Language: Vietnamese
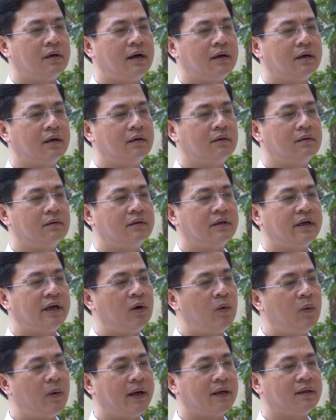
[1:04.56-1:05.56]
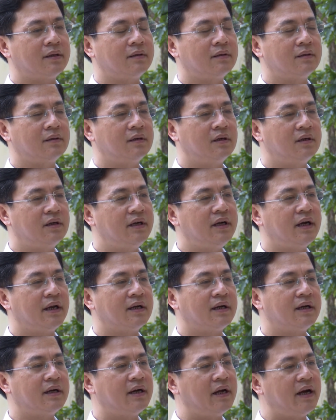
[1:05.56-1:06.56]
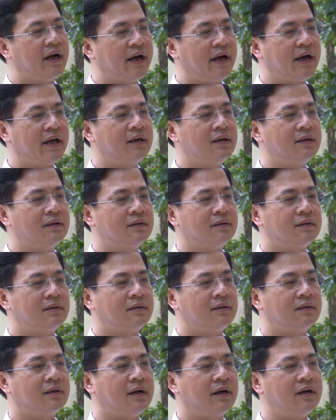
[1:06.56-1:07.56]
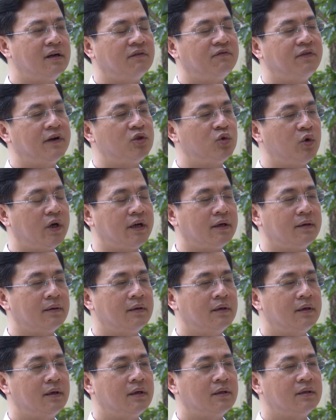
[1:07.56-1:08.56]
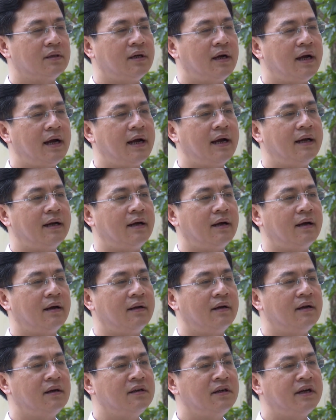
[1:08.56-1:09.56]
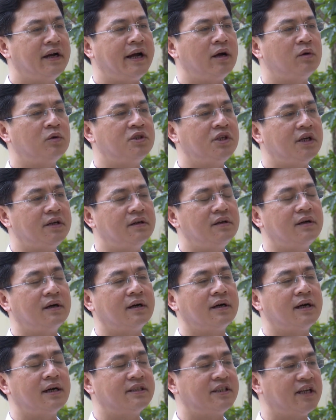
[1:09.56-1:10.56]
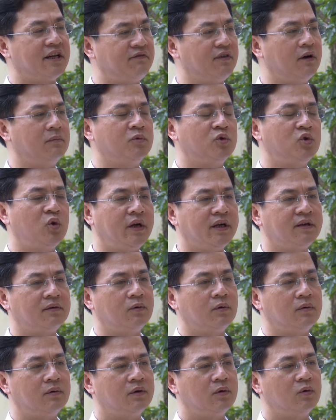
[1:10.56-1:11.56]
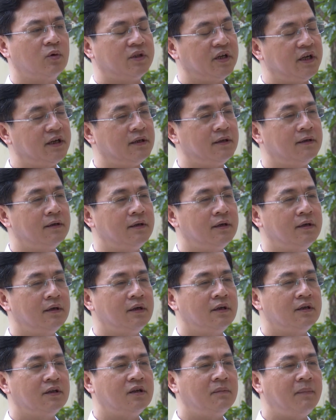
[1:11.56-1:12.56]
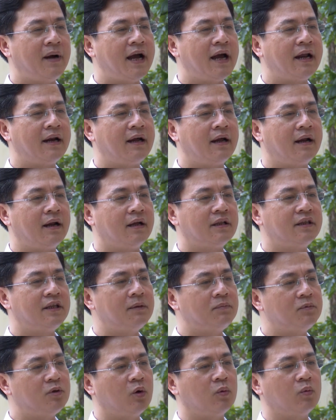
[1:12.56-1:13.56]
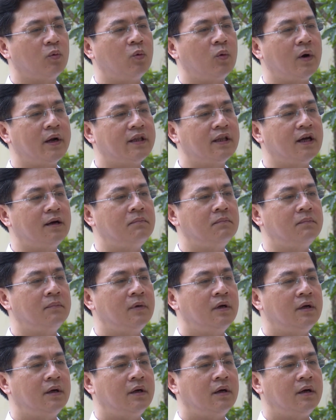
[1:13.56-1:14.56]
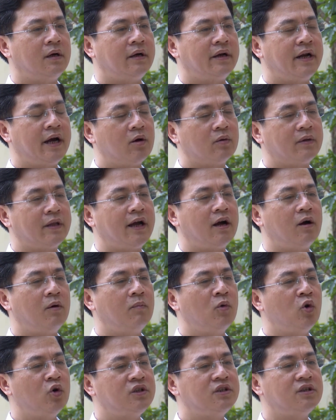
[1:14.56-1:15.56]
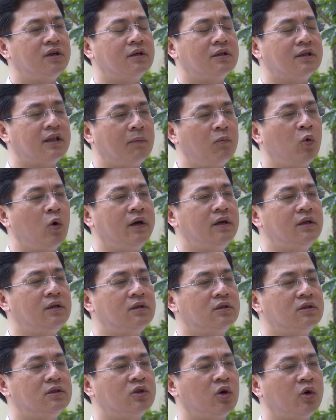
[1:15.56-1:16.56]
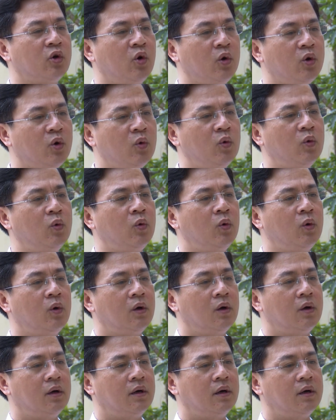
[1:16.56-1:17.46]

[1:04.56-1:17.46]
các kế hoạch thực hiện các đề án đã được phê duyệt. Thứ hai là nâng cao chất lượng các sản phẩm du lịch của tỉnh. Thứ ba là tiếp tục quan tâm đào tạo, bồi dưỡng, tập huấn cho đội ngũ